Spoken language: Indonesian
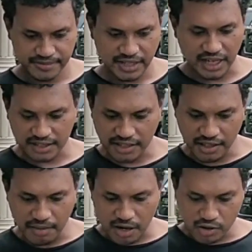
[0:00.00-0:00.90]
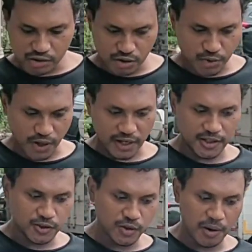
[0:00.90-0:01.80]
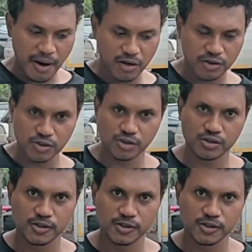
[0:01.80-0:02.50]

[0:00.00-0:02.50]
Karakternya bagus, terus warnanya juga bagus.